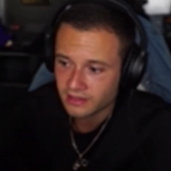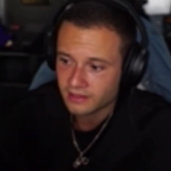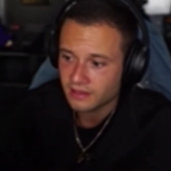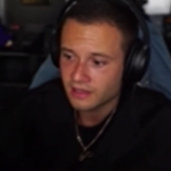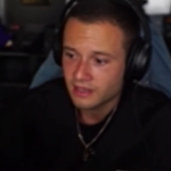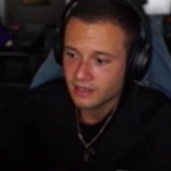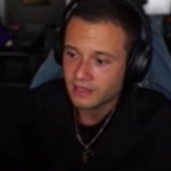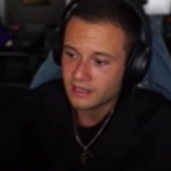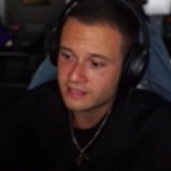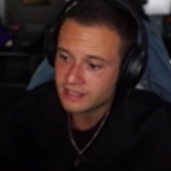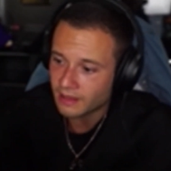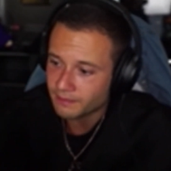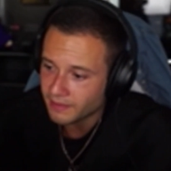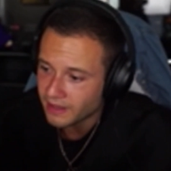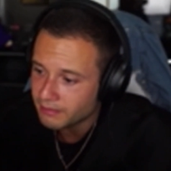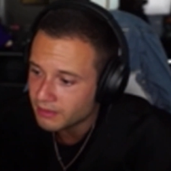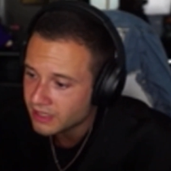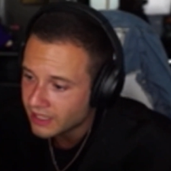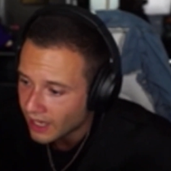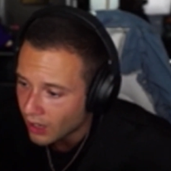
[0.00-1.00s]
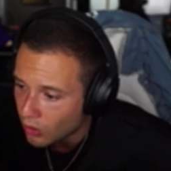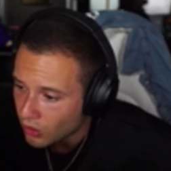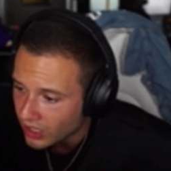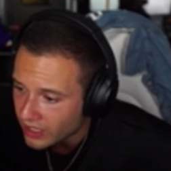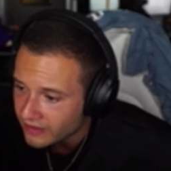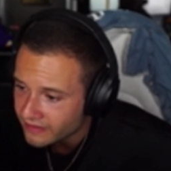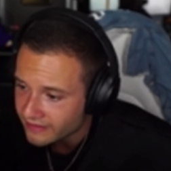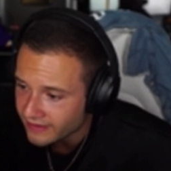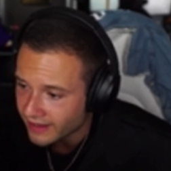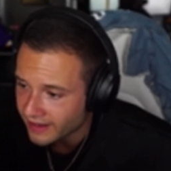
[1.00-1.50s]
Ich habe ABK auch
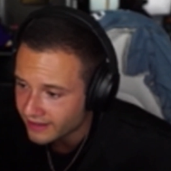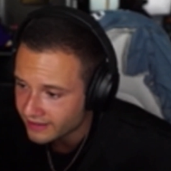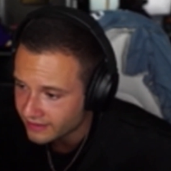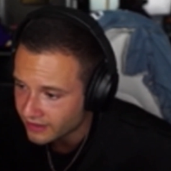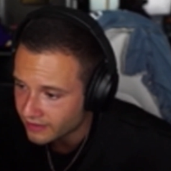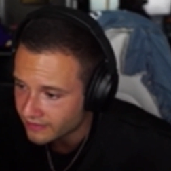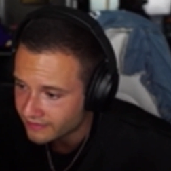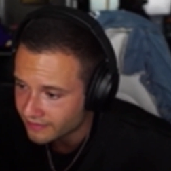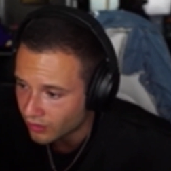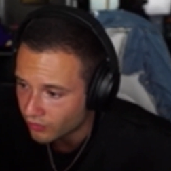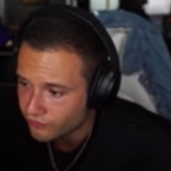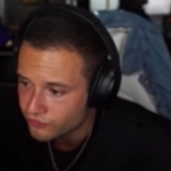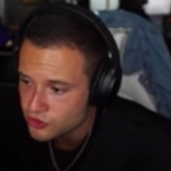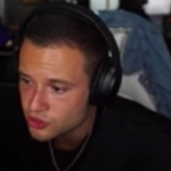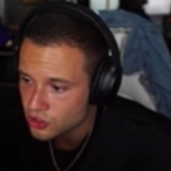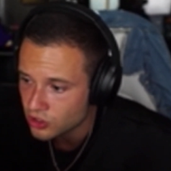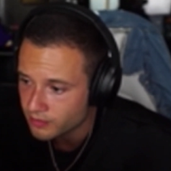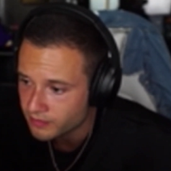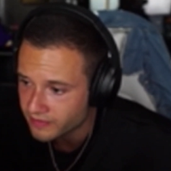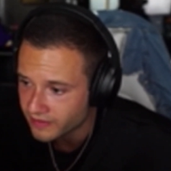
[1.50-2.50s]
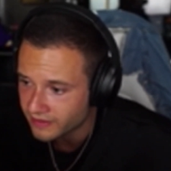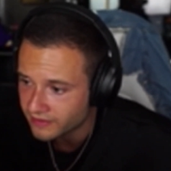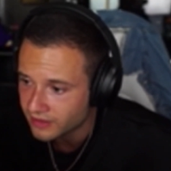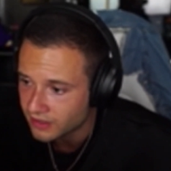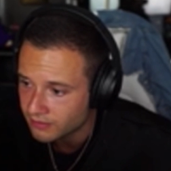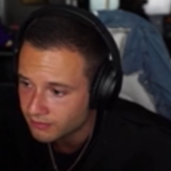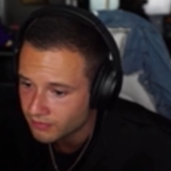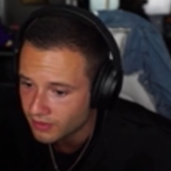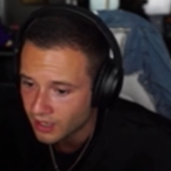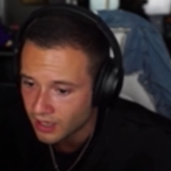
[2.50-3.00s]
erst, echt erst auf dem Schirm, seitdem,
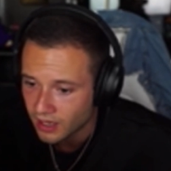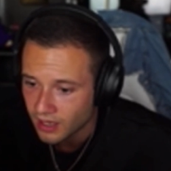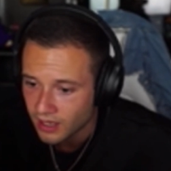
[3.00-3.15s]
äh,